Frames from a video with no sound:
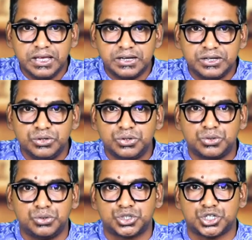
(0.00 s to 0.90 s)
এটিও
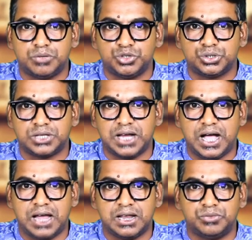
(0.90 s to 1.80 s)
কোনো সমঝোতার
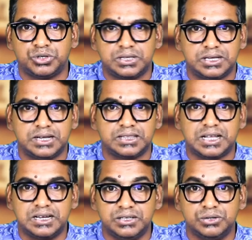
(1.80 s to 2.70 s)
আলামত কিনা
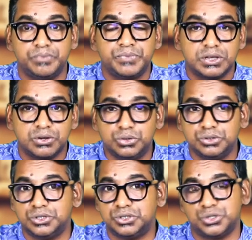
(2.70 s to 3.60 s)
তা নিয়েও
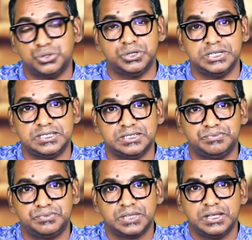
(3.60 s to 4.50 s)
গুঞ্জন শুরু হয়েছে
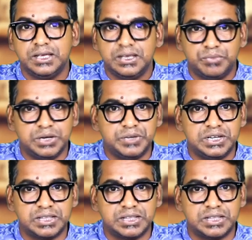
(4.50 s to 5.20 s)
বিএনপি